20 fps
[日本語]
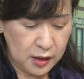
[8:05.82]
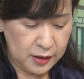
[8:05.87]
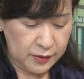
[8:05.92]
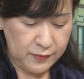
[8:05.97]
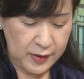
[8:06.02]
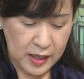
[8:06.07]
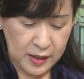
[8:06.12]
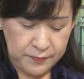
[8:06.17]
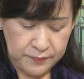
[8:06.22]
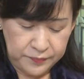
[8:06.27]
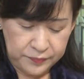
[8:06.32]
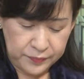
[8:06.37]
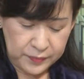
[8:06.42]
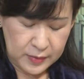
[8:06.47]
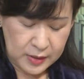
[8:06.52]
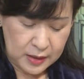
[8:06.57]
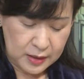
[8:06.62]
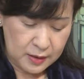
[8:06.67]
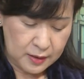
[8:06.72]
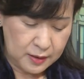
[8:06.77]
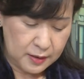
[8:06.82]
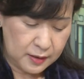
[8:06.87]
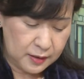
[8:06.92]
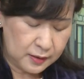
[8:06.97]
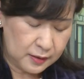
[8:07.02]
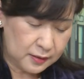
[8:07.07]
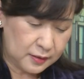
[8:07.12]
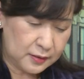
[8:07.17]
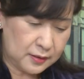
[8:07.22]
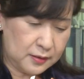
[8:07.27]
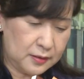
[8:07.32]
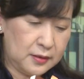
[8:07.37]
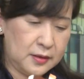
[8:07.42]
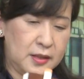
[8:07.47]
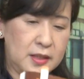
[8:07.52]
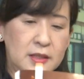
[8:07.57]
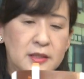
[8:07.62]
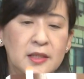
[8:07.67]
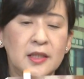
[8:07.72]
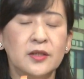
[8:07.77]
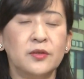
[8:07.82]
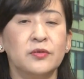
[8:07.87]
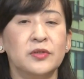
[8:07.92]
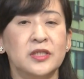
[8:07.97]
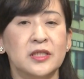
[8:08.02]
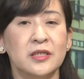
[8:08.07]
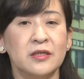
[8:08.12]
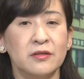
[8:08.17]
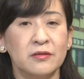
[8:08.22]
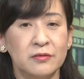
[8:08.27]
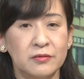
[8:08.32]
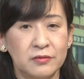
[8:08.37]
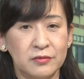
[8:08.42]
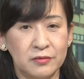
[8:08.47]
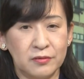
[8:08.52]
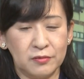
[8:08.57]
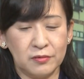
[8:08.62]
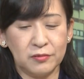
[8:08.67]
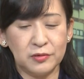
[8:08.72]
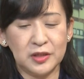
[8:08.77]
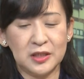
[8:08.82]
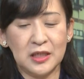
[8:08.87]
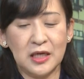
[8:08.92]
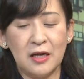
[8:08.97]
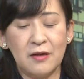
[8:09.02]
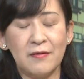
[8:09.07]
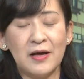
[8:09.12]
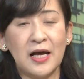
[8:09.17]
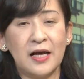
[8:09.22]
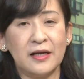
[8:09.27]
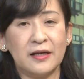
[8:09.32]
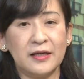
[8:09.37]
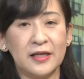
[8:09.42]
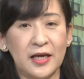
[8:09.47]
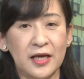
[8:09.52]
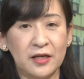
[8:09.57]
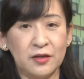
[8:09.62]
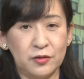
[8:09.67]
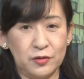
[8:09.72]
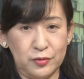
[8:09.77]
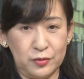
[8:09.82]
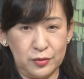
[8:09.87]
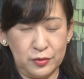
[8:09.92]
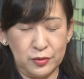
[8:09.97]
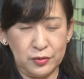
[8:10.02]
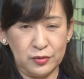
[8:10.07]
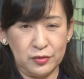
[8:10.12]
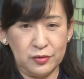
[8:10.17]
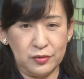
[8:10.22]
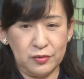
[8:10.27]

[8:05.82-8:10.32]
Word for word: には伊勢の神宮のこちらは下宮